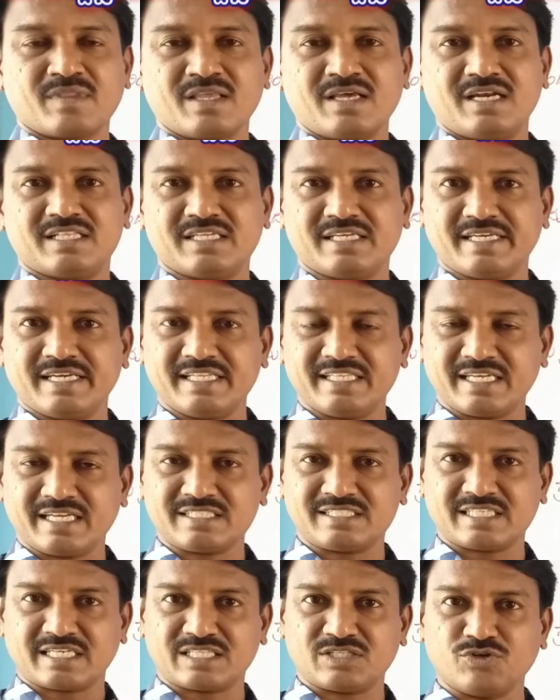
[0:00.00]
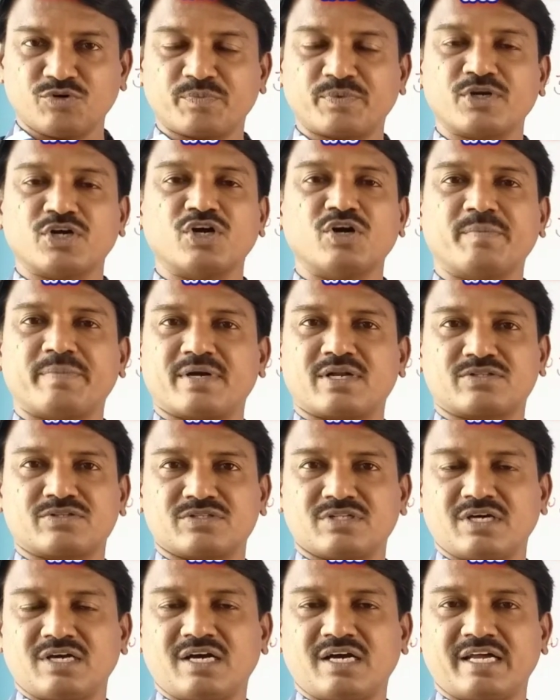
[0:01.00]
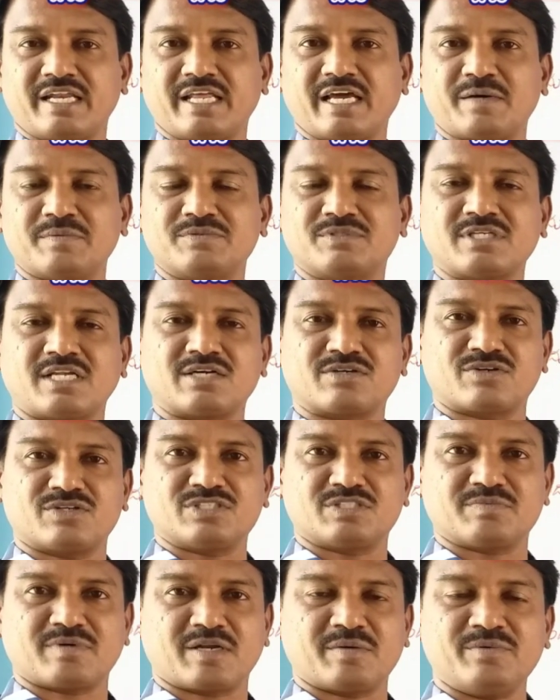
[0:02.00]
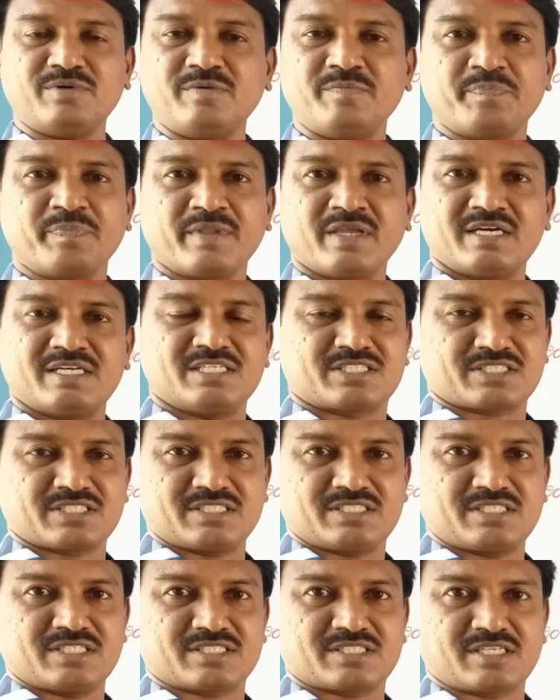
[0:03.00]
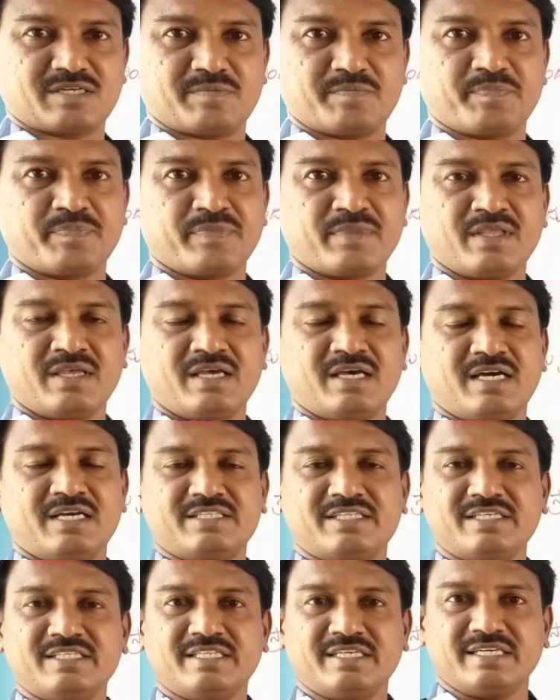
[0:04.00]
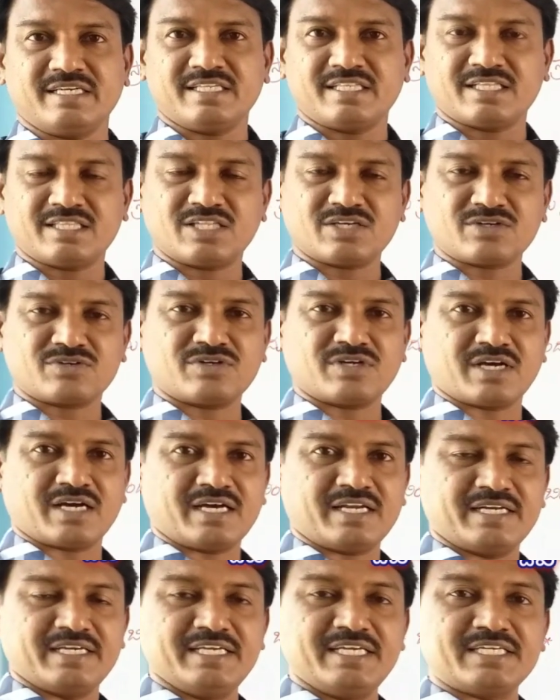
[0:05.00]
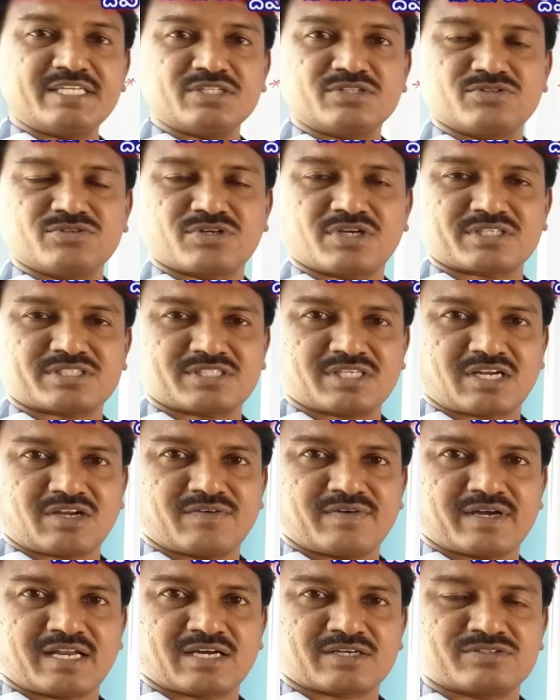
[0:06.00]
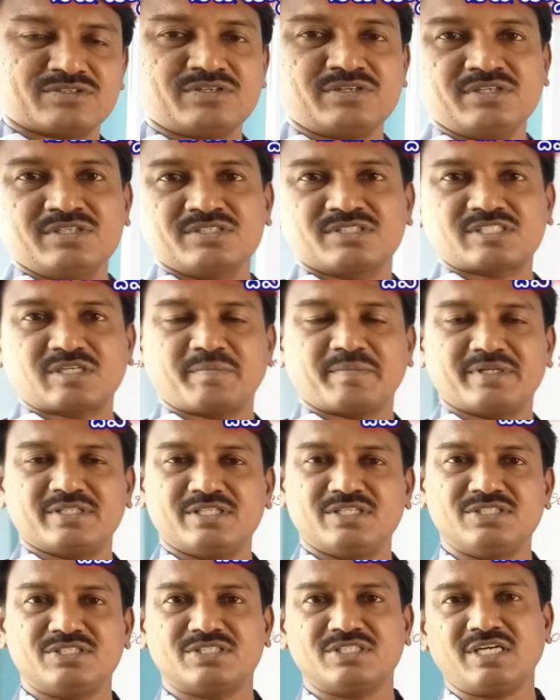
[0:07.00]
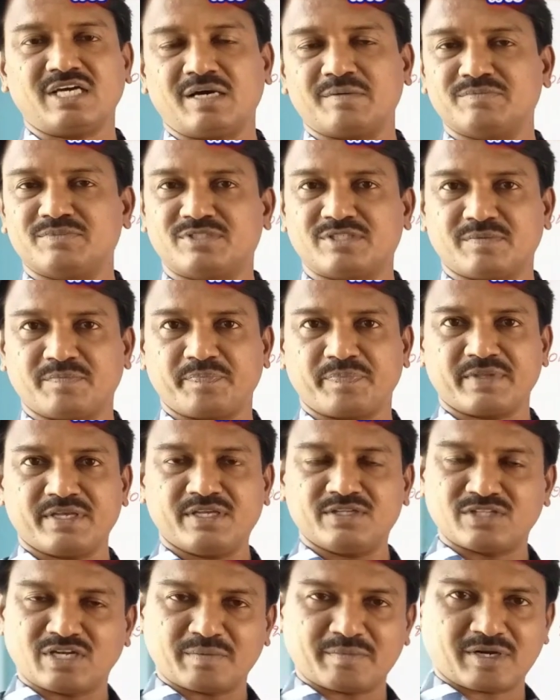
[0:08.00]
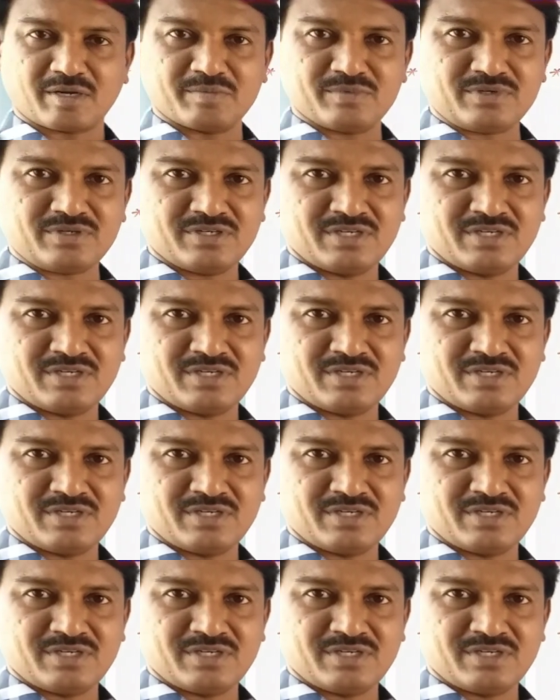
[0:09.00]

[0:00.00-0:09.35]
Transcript: లేదా ఏదైనా శక్తి ఉపయోగపడుతుందా అనే అంశాల గురించి మనము డిస్కస్ చేస్తాం అయితే ఇది ఇదంతా కూడా నీటి దూరస్థ రవాణాకు సంబంధించిన అంశం ఇందులో మనము